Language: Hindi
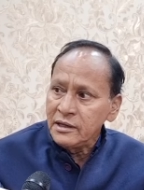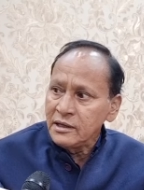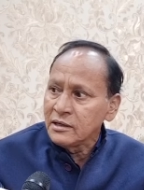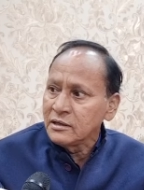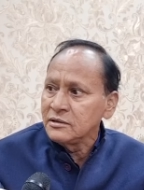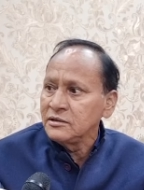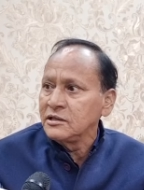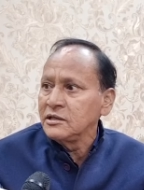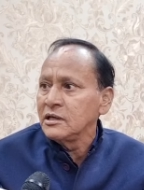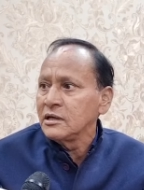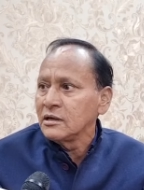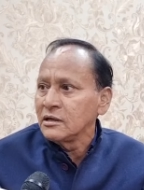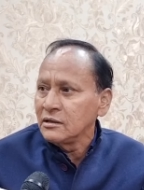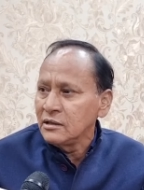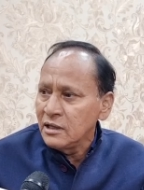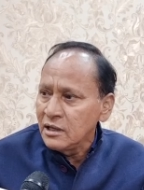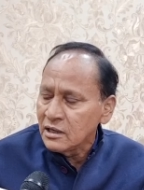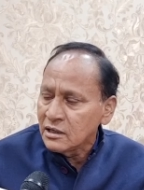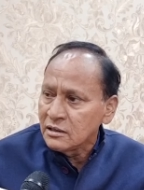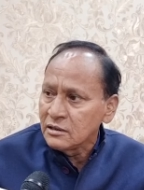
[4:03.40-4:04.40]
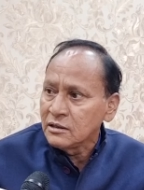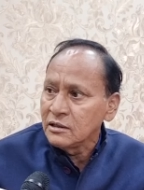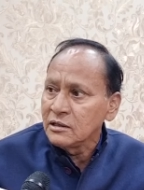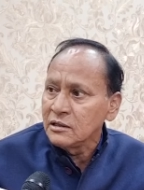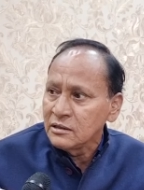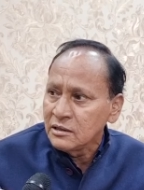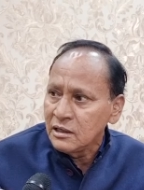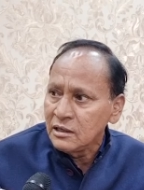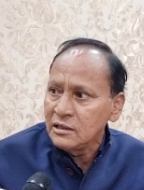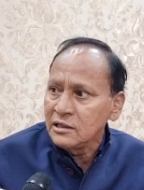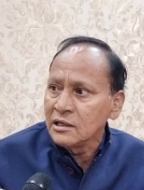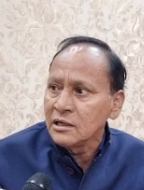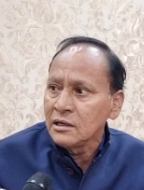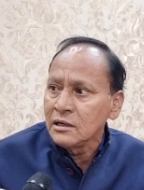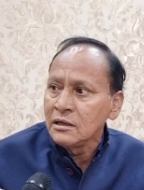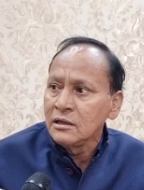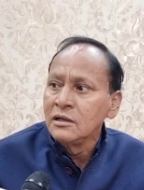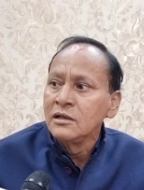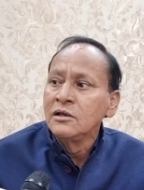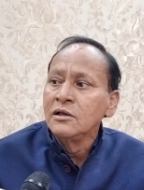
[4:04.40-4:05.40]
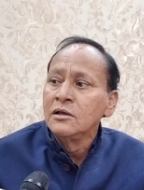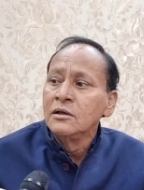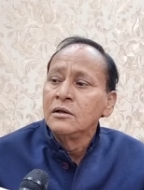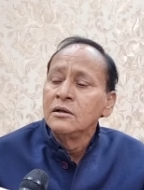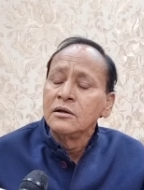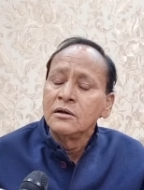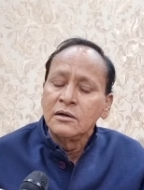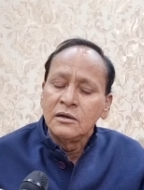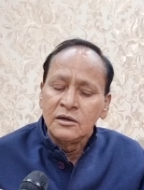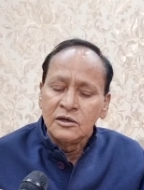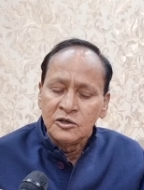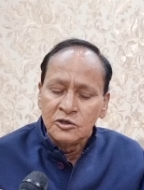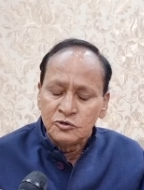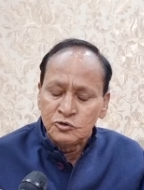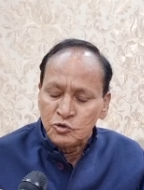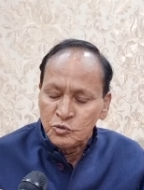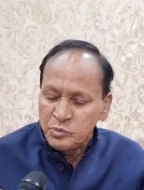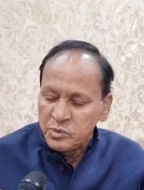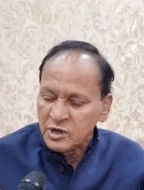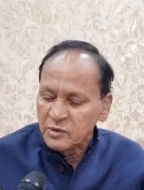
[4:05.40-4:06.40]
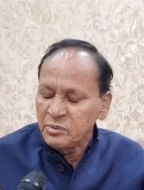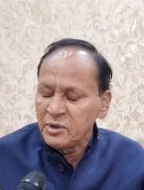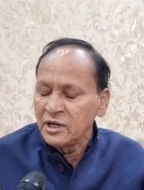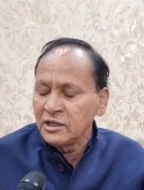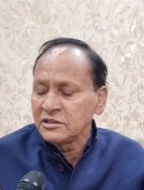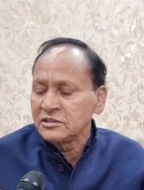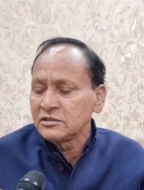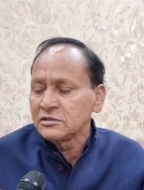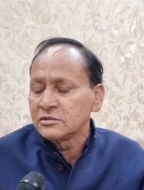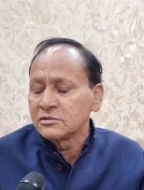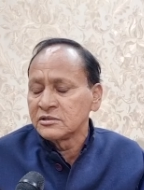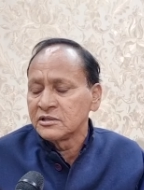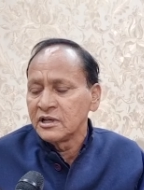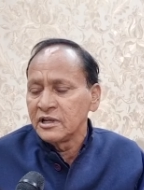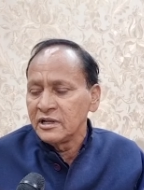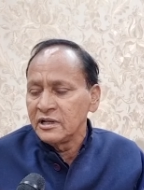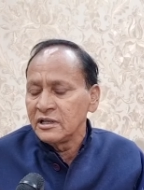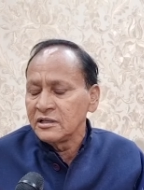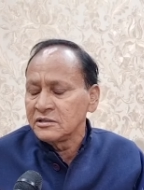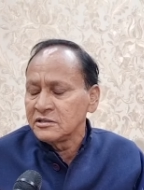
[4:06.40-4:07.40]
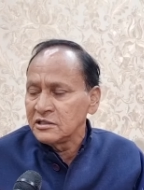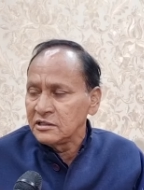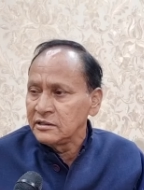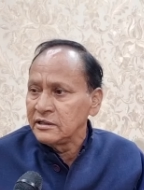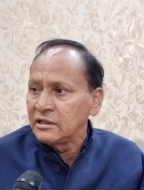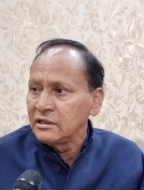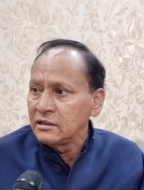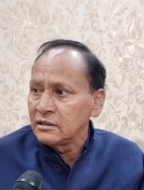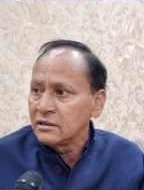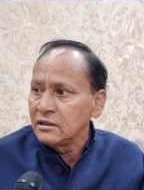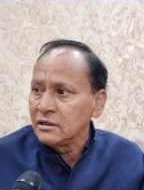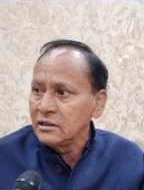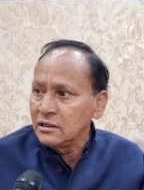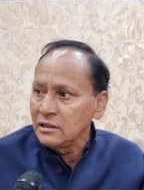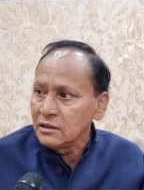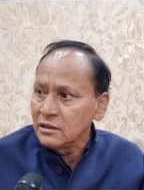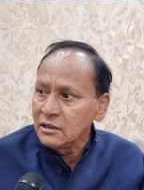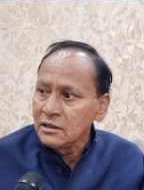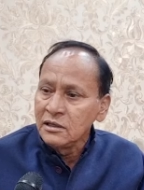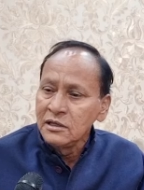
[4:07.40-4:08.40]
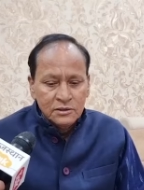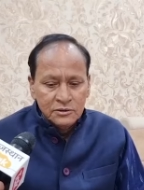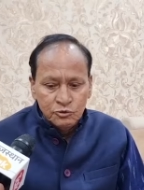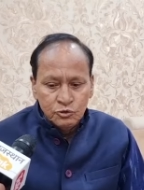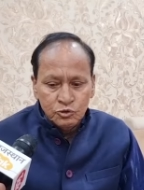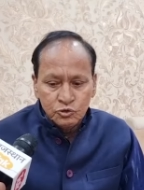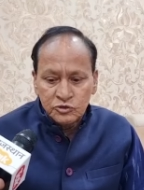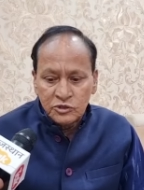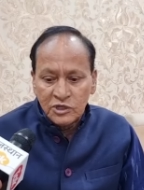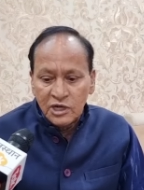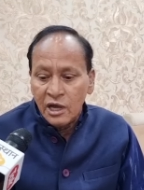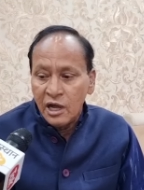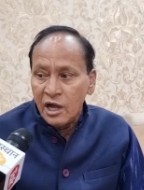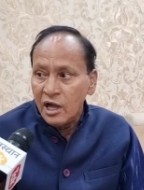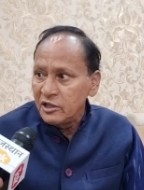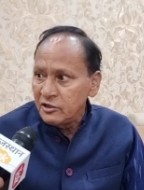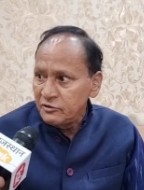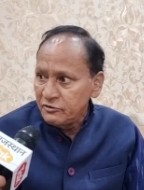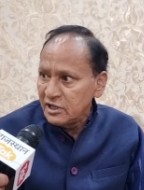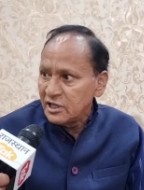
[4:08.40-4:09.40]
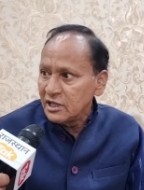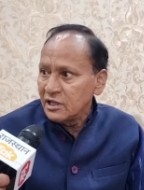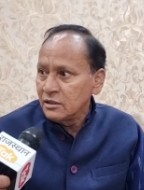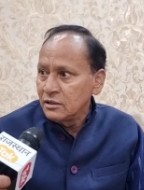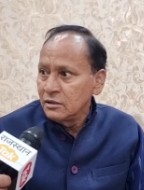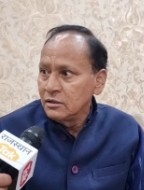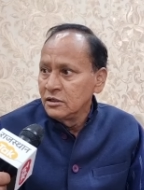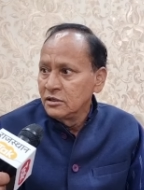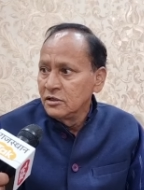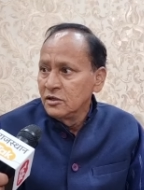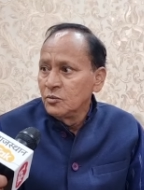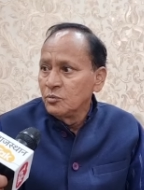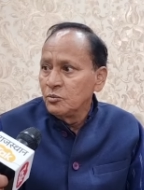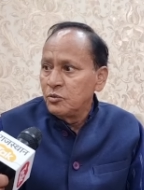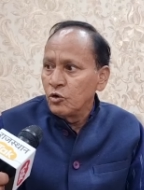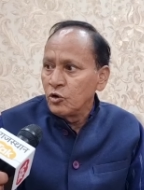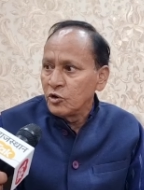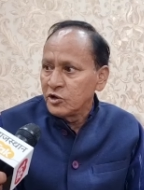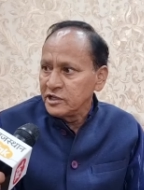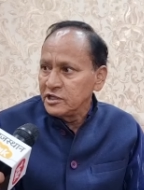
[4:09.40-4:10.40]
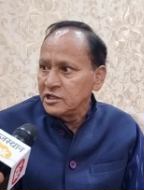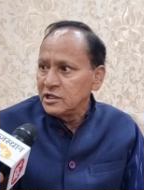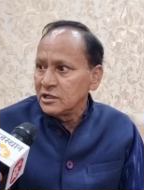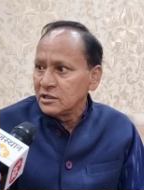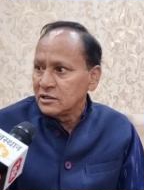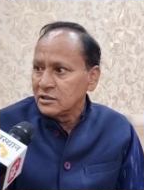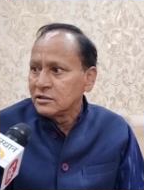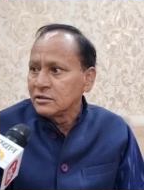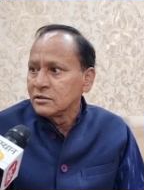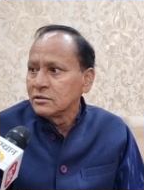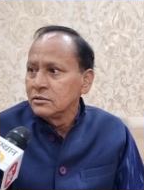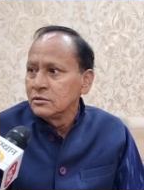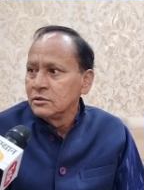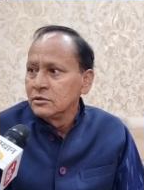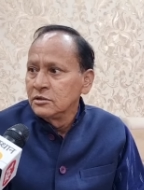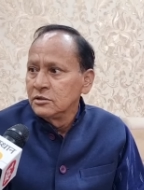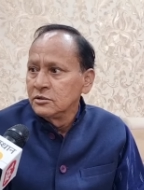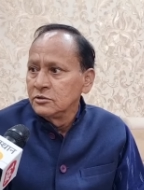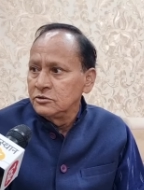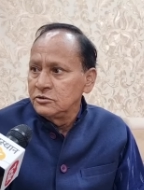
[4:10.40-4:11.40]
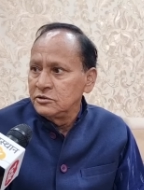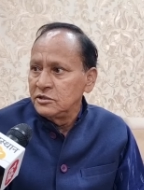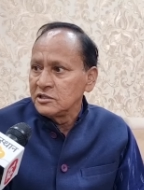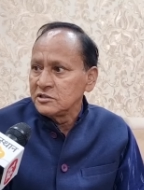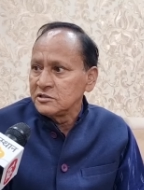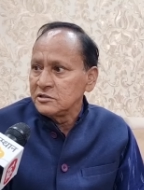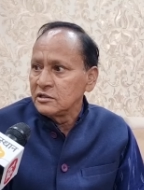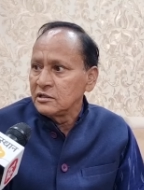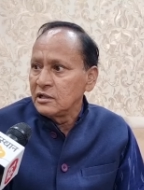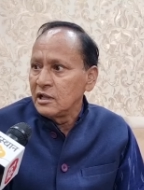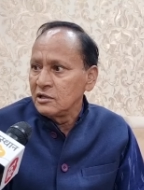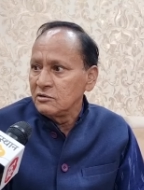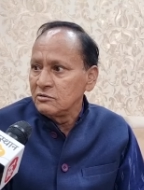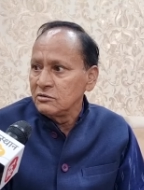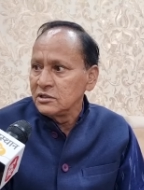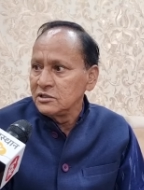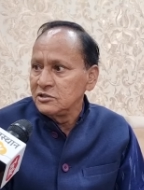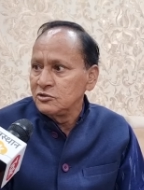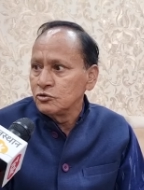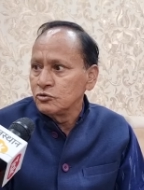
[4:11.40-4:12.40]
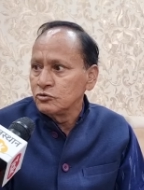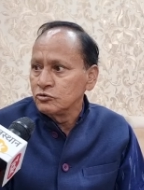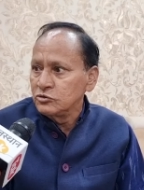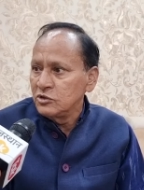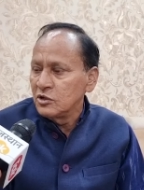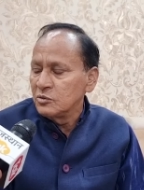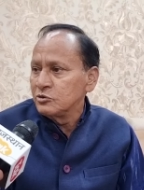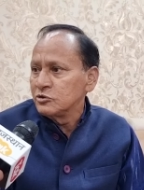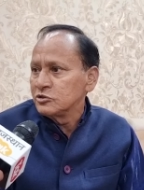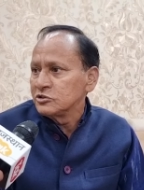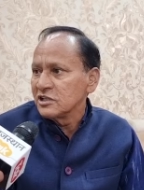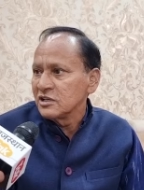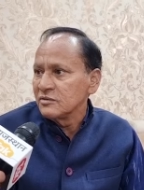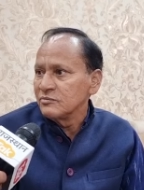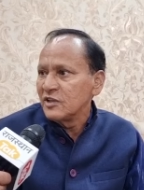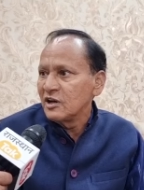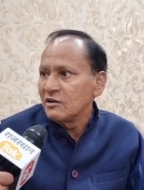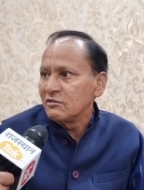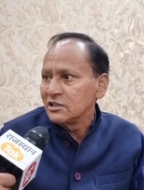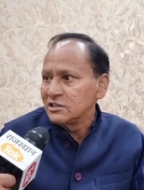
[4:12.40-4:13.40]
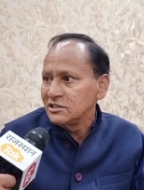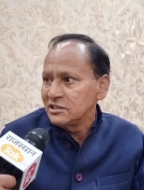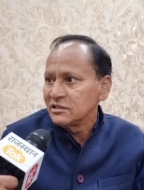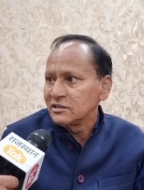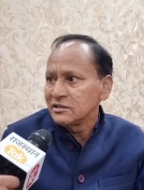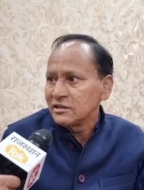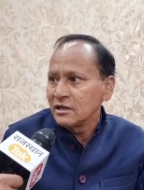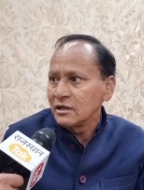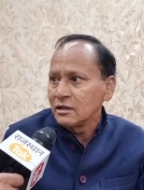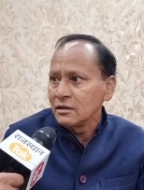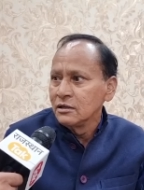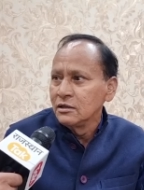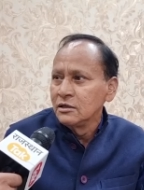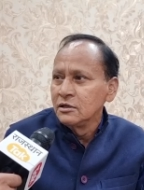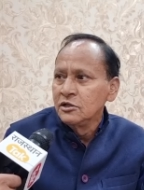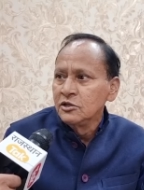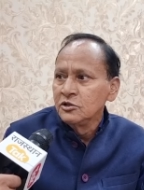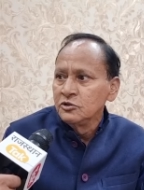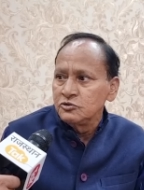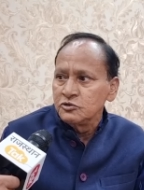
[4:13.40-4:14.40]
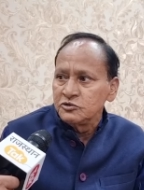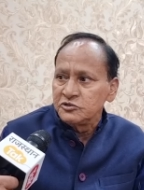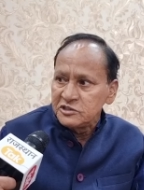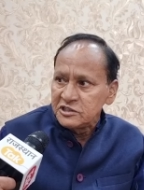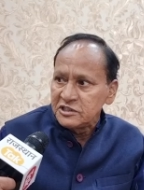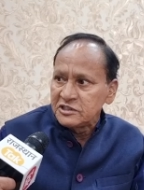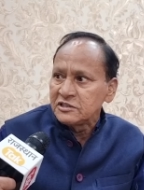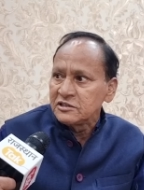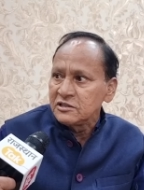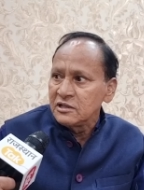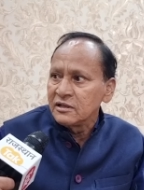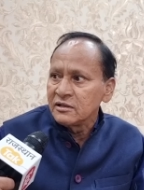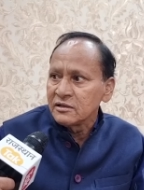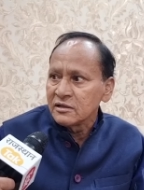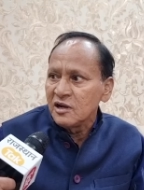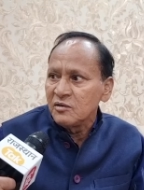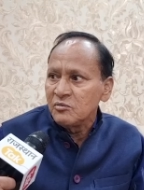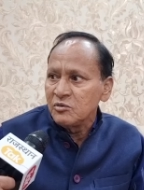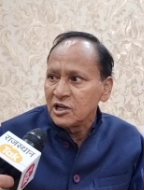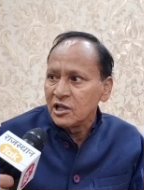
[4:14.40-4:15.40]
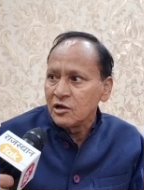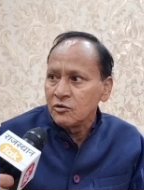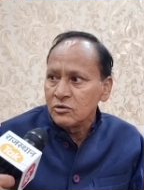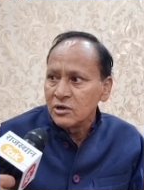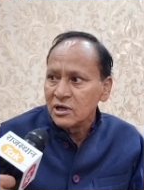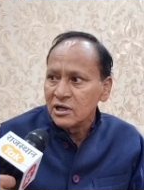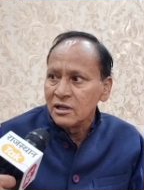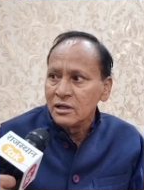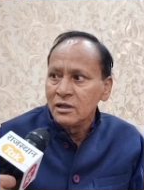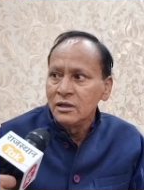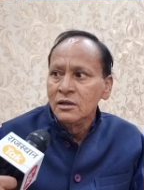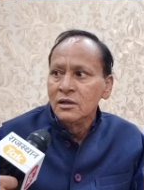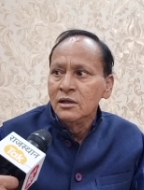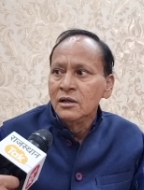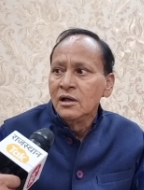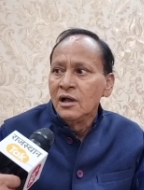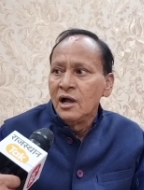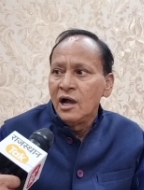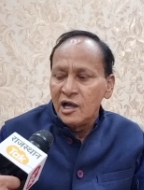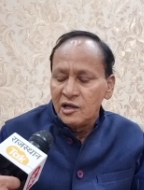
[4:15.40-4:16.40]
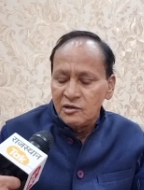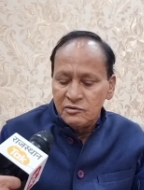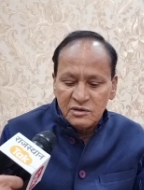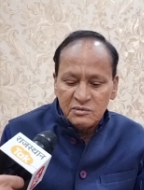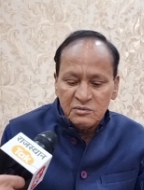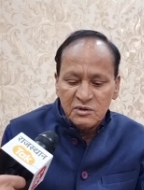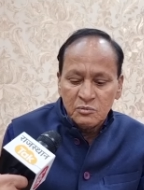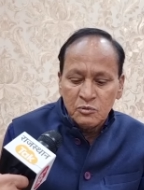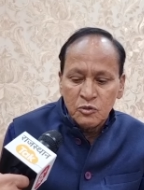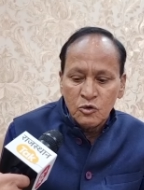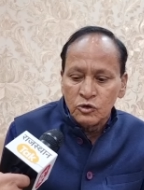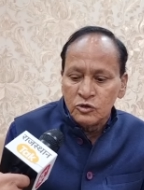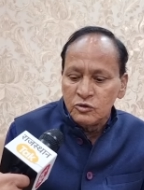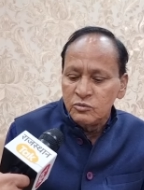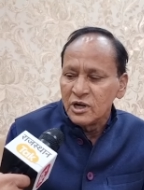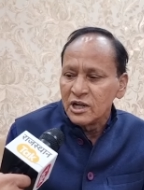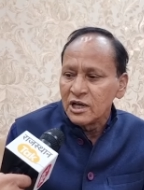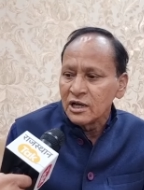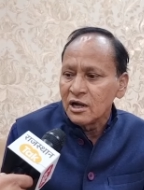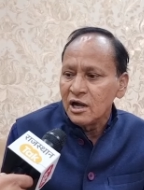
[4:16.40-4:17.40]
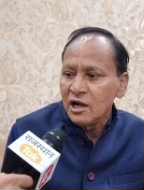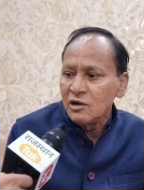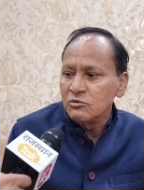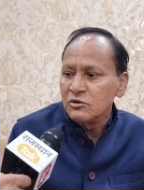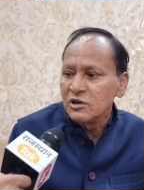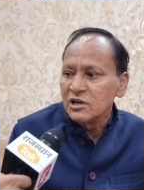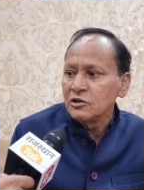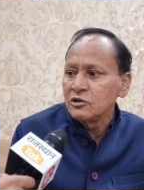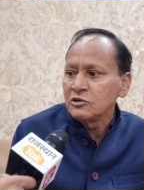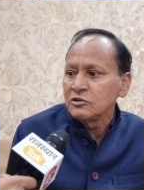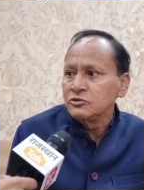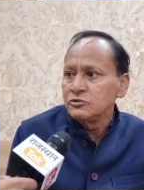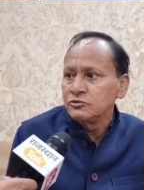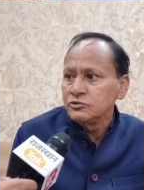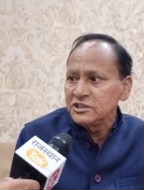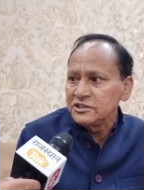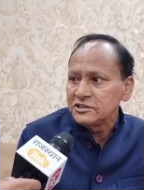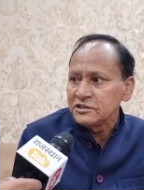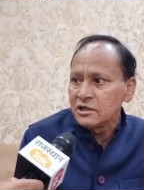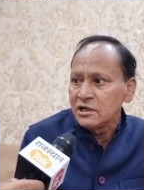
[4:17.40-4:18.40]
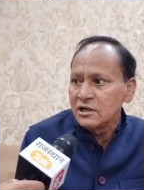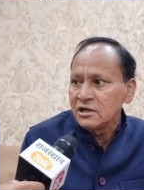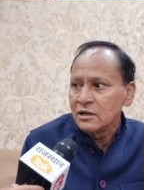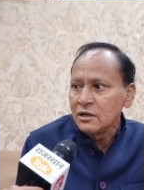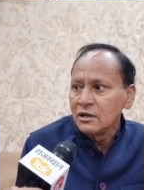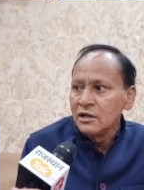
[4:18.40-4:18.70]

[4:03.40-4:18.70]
एक नहीं अनेक रेलगाड़ियाँ सुपरफास्ट ट्रेनें चलने लग गई है दूसरा हाईवे 48 कौन सा वाला नेशनल हाईवे जो उदयपुर से अहमदाबाद जाता है हम्म। तो सिक्स लेन का बना हुआ है हाईवे में बहुत बड़ा काम हुआ है और तीसरा